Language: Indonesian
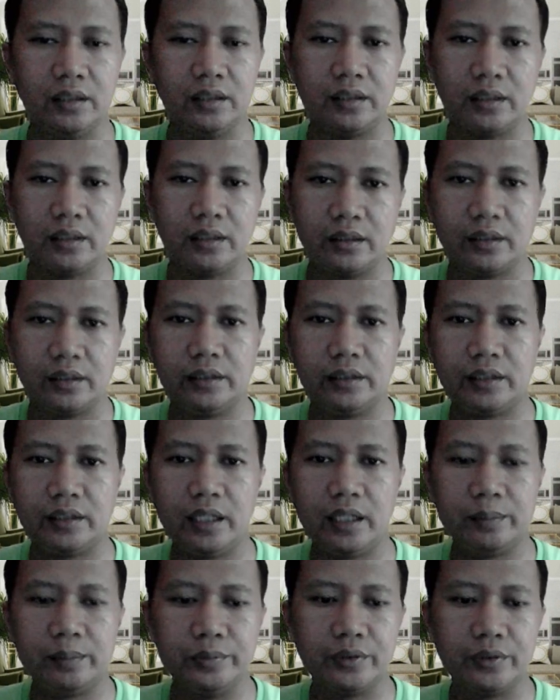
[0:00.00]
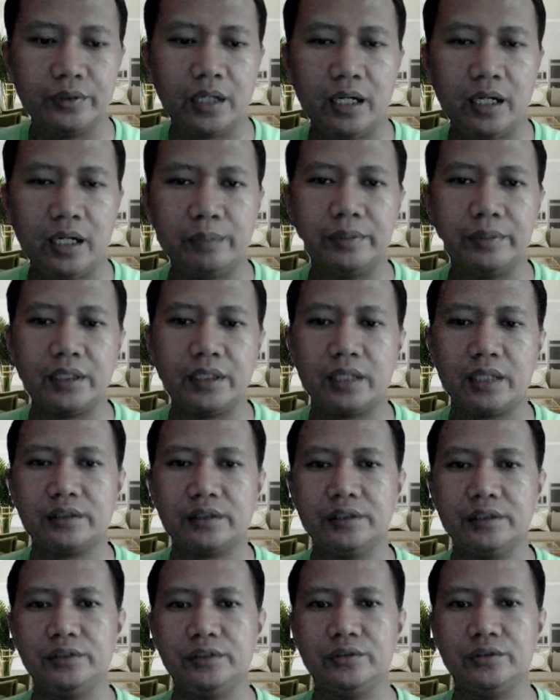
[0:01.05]
Kita buka aplikasi
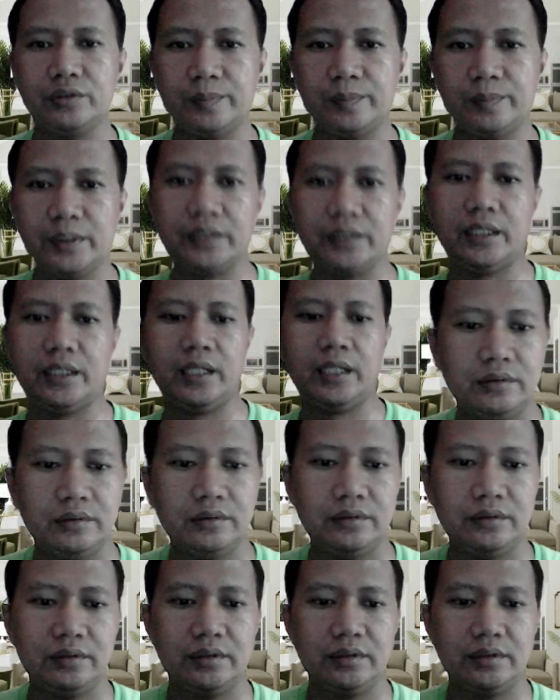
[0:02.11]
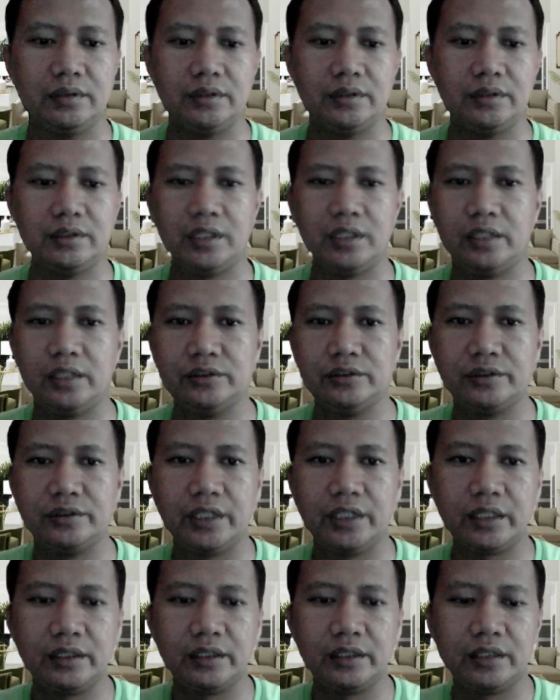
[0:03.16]
YouTube kita. Selanjutnya
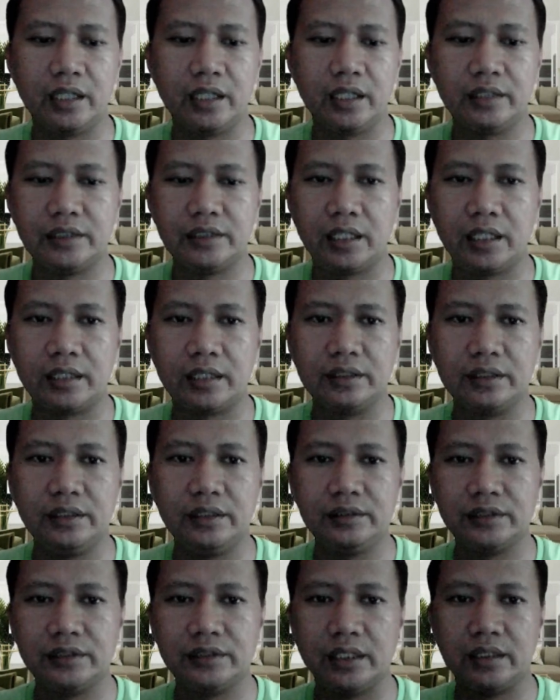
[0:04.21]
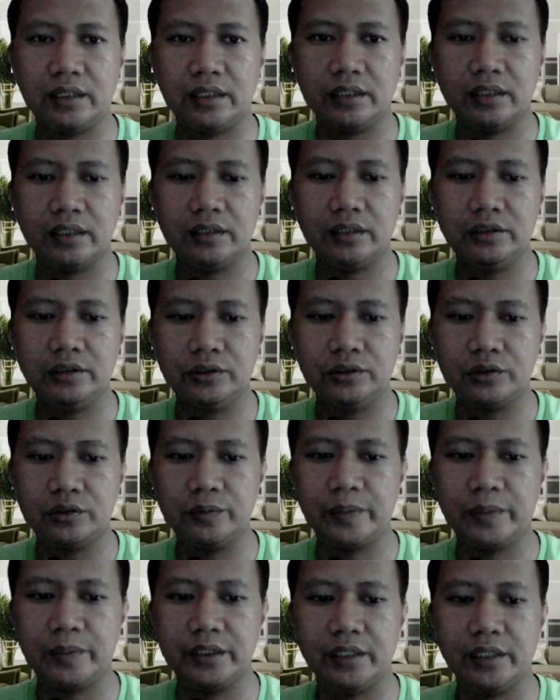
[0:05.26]
kita cari channel YouTube
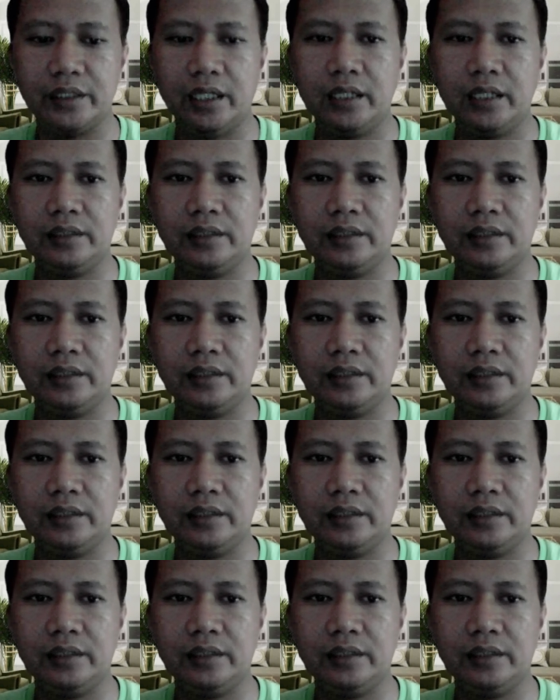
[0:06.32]
kita.